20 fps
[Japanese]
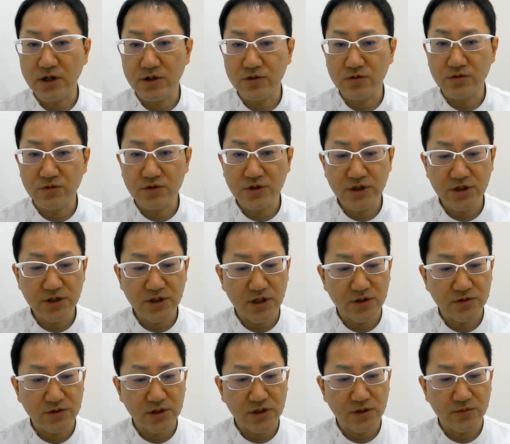あの、気にな
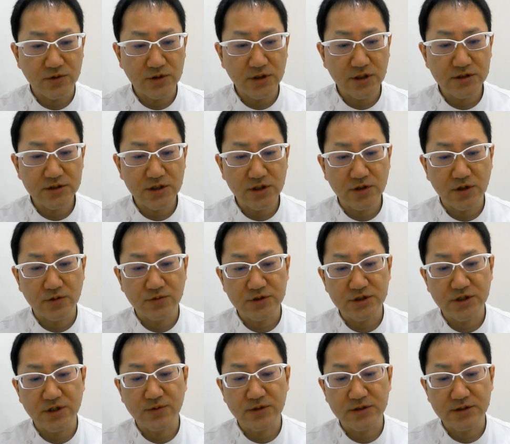る方もいらっしゃるかも
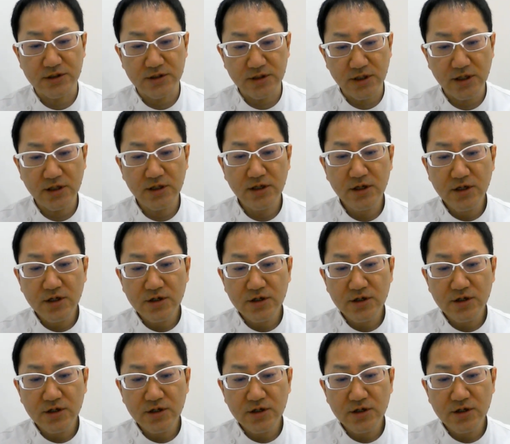しれませんね。